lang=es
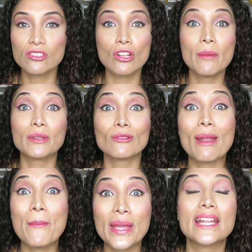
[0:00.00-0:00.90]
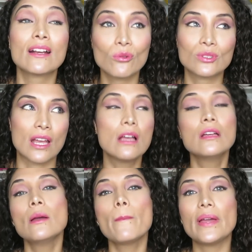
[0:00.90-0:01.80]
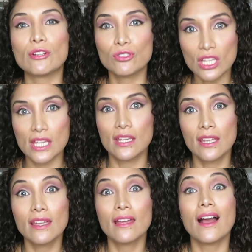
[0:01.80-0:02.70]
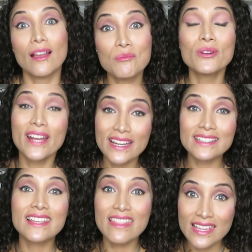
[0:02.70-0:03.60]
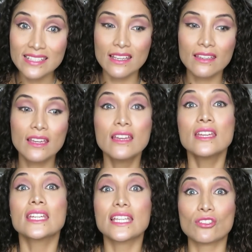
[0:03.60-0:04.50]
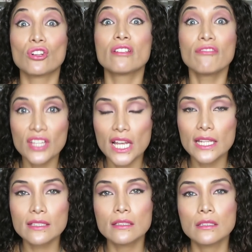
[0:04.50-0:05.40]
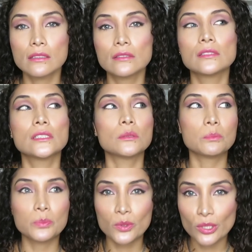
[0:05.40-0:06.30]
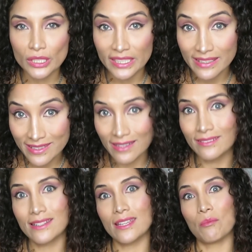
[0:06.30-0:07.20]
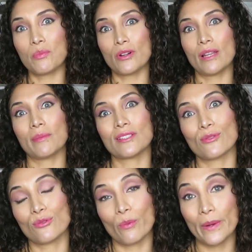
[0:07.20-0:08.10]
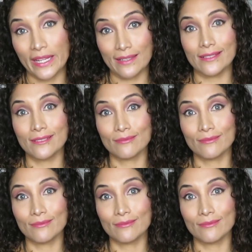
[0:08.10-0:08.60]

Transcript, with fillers: Es solamente una mera excusa. Pero sí, hay mujeres que dicen que son infieles porque ya tenían problemas con sus parejas.